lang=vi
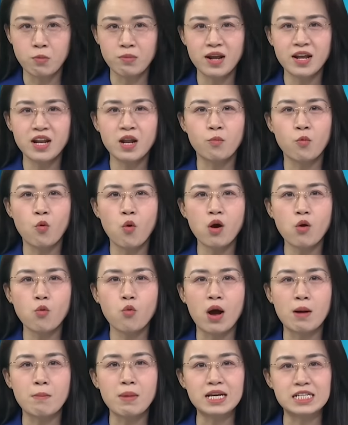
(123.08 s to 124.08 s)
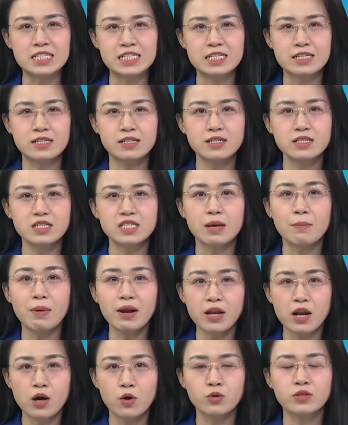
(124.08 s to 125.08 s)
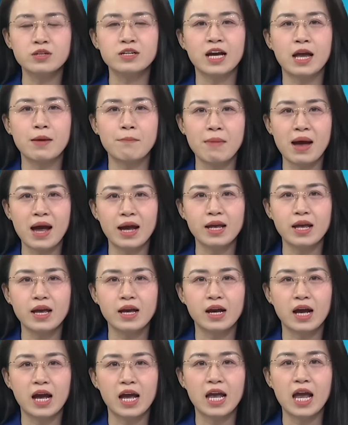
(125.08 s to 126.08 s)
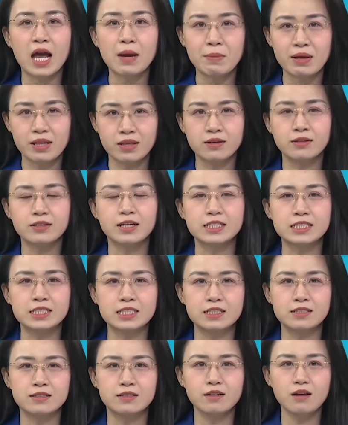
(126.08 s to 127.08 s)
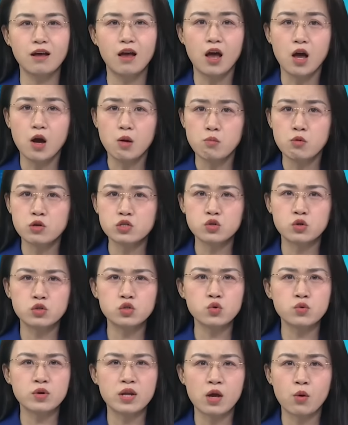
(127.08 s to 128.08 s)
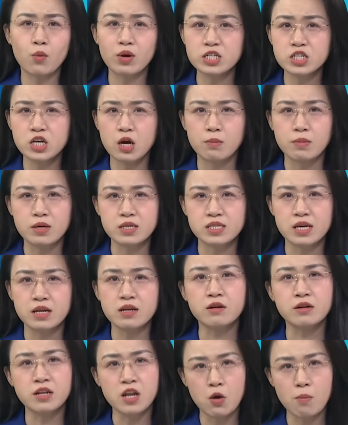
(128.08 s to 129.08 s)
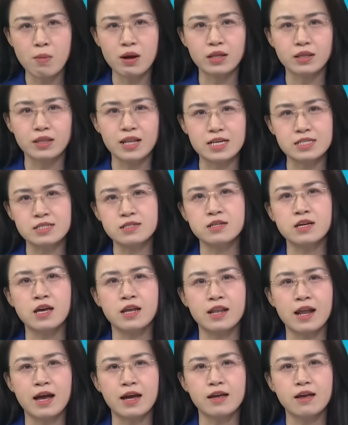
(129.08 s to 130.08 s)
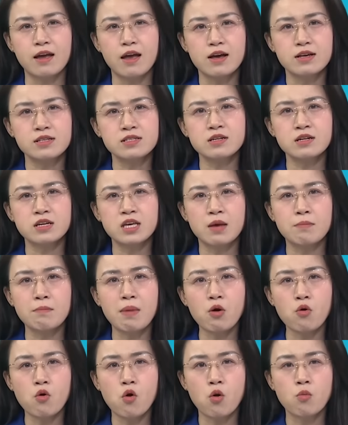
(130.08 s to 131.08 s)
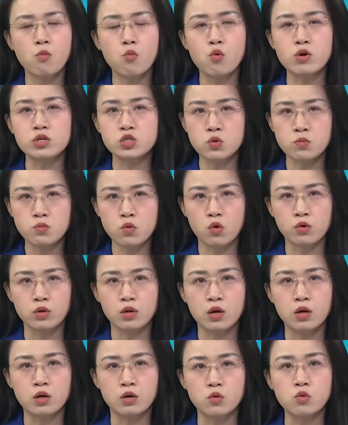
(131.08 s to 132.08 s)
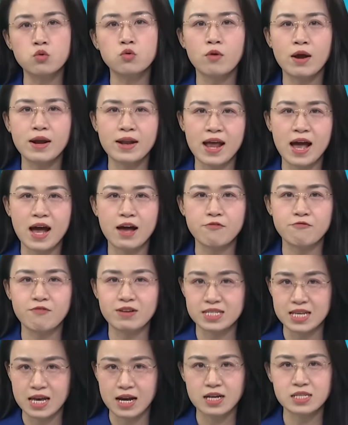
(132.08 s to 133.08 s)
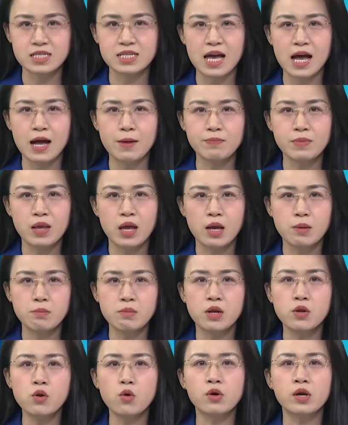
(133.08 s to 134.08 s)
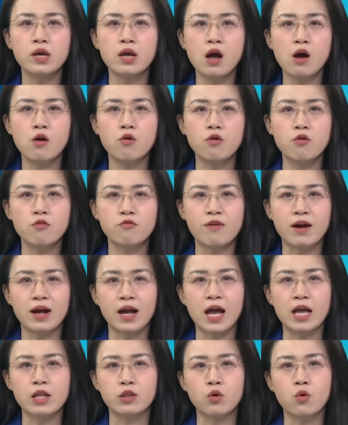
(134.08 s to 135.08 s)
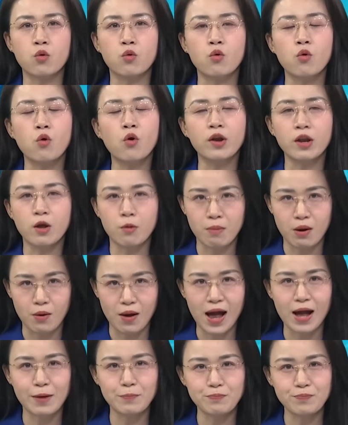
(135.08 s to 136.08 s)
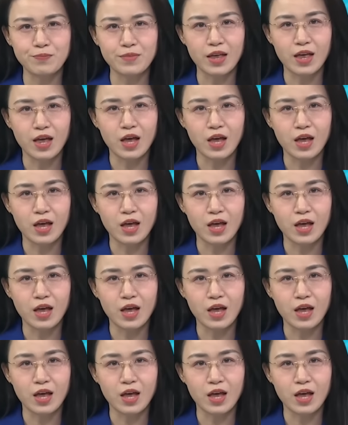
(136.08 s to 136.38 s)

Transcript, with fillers: hội đồng Liên Hợp Quốc khóa bảy mươi chín sẽ bắt đầu từ ngày mai, ngày hai mươi tư tháng chín. Một số chủ đề quan trọng sẽ được nêu bật tại sự kiện này, dự kiến bao gồm cuộc xung đột ở Ukraine và Dải Gaza, biến đổi khí hậu và cải tổ Hội đồng Bảo an.